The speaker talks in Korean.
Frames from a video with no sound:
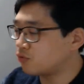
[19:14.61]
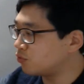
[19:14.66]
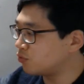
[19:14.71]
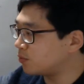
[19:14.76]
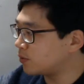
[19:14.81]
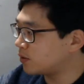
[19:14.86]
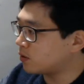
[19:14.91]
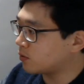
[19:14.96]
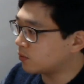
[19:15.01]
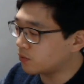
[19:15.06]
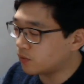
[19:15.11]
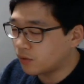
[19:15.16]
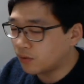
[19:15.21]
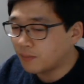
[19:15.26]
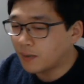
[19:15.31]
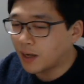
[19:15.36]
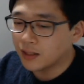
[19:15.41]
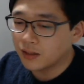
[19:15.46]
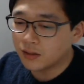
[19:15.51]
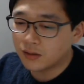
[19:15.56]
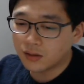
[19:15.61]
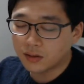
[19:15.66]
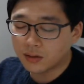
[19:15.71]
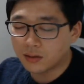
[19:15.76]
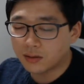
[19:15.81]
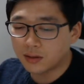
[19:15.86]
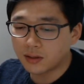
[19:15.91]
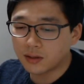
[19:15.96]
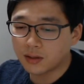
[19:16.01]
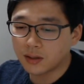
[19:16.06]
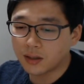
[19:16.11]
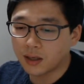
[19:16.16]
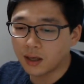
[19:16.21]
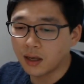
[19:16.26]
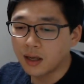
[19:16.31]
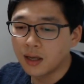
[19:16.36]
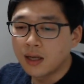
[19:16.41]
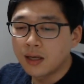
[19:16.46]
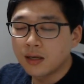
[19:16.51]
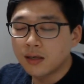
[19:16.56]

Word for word: 주변의 온도를 많이 떨어뜨리니까